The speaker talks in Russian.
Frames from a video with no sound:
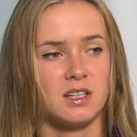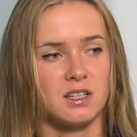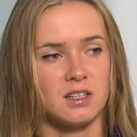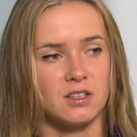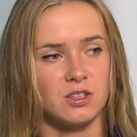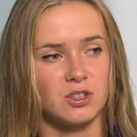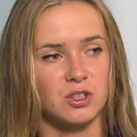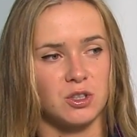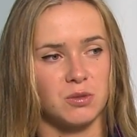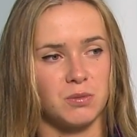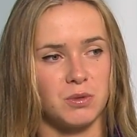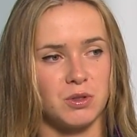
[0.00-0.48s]

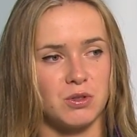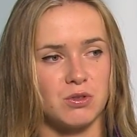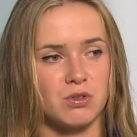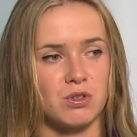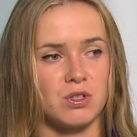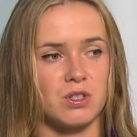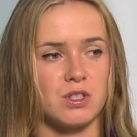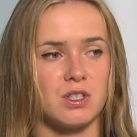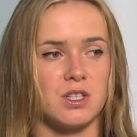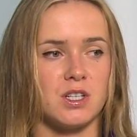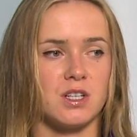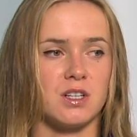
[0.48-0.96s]
что мне
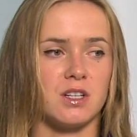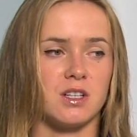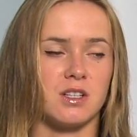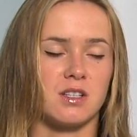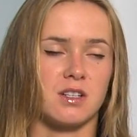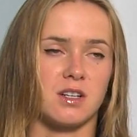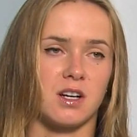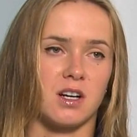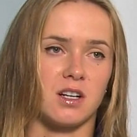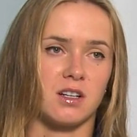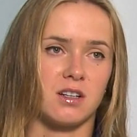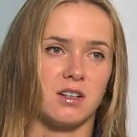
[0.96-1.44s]
нужно делать,
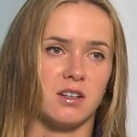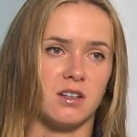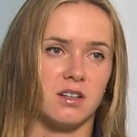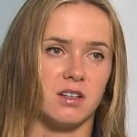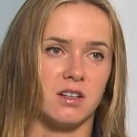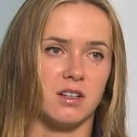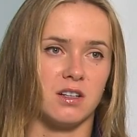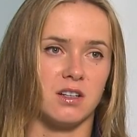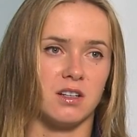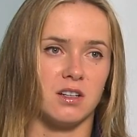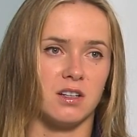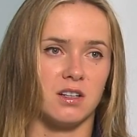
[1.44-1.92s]
как,
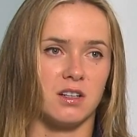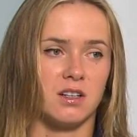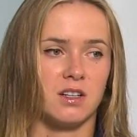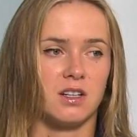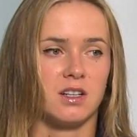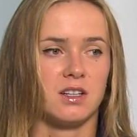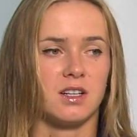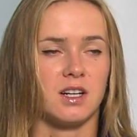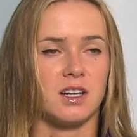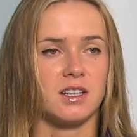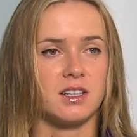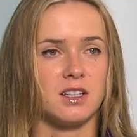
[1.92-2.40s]
э,
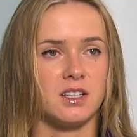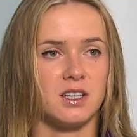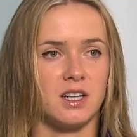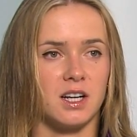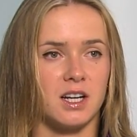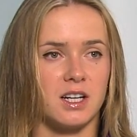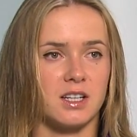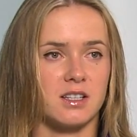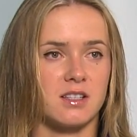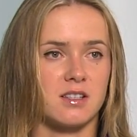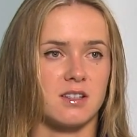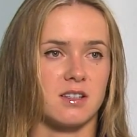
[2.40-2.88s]
как
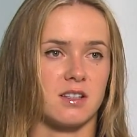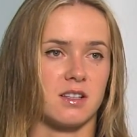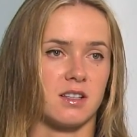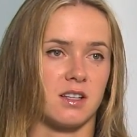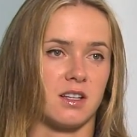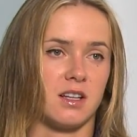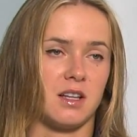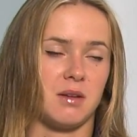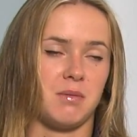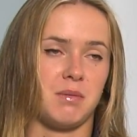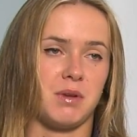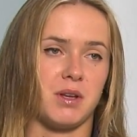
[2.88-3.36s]
играть,
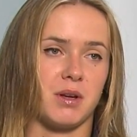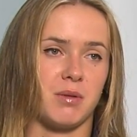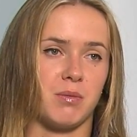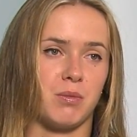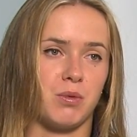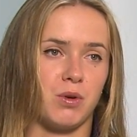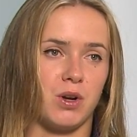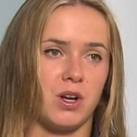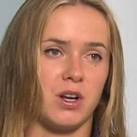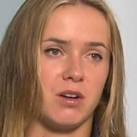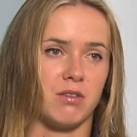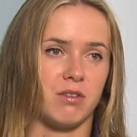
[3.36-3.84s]
это для меня
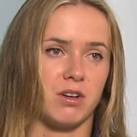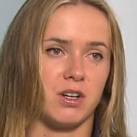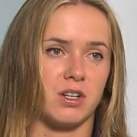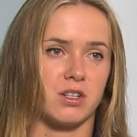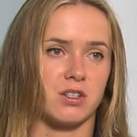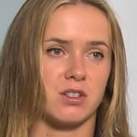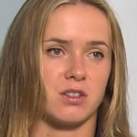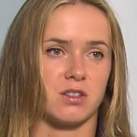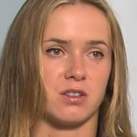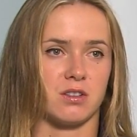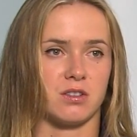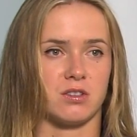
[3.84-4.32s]
более
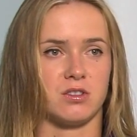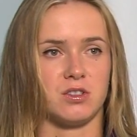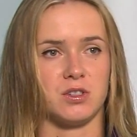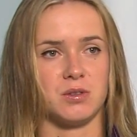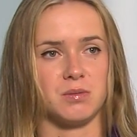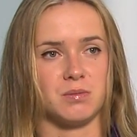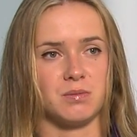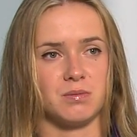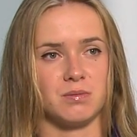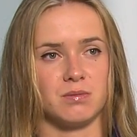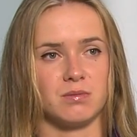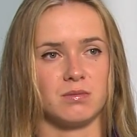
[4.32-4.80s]
важно,
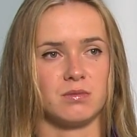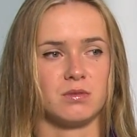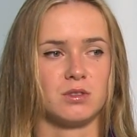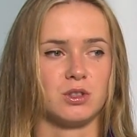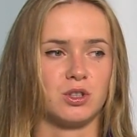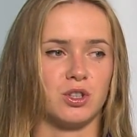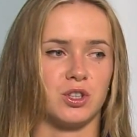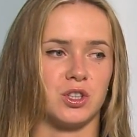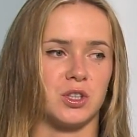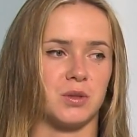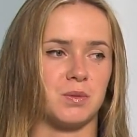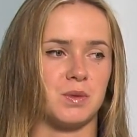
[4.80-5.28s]
чем
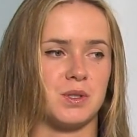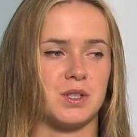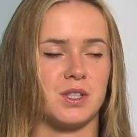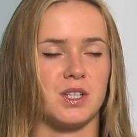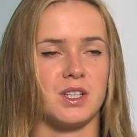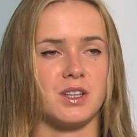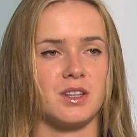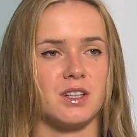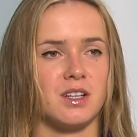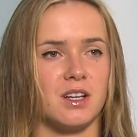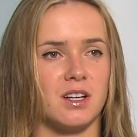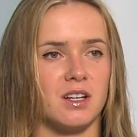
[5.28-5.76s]
кто там
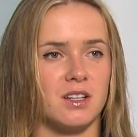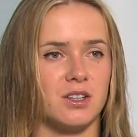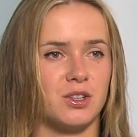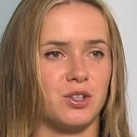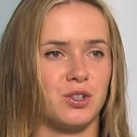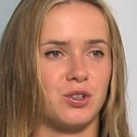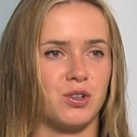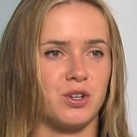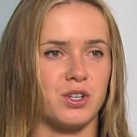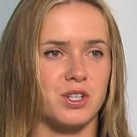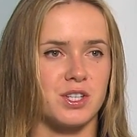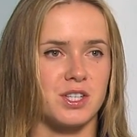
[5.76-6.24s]
стоит на
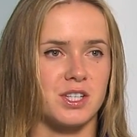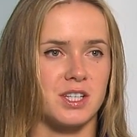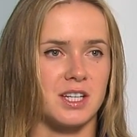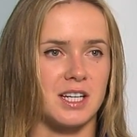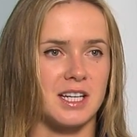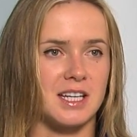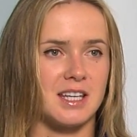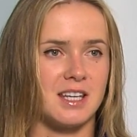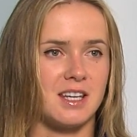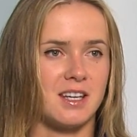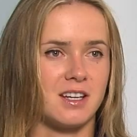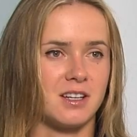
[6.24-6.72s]
другой
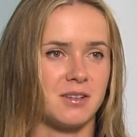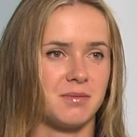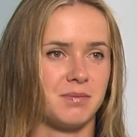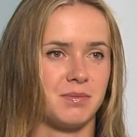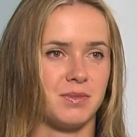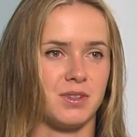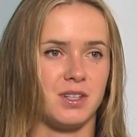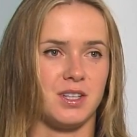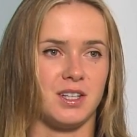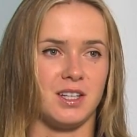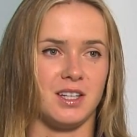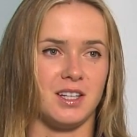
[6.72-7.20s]
стороне
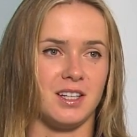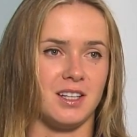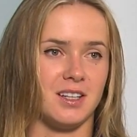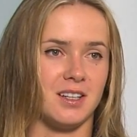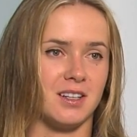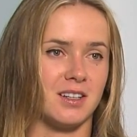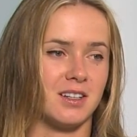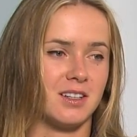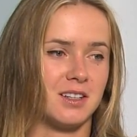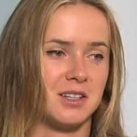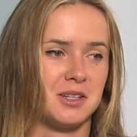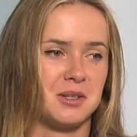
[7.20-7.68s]

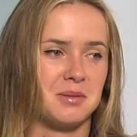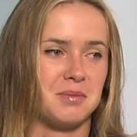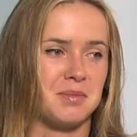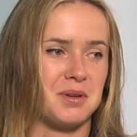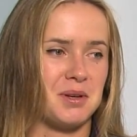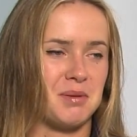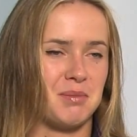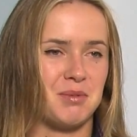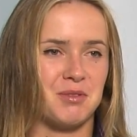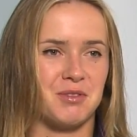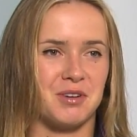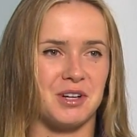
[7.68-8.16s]
и
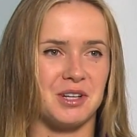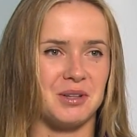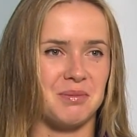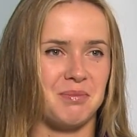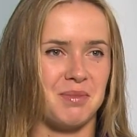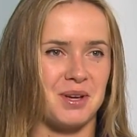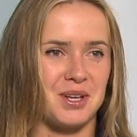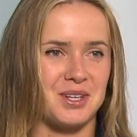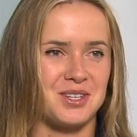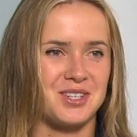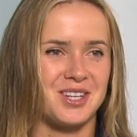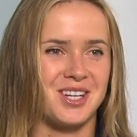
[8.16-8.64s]
перебивает
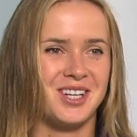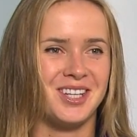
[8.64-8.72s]
мяч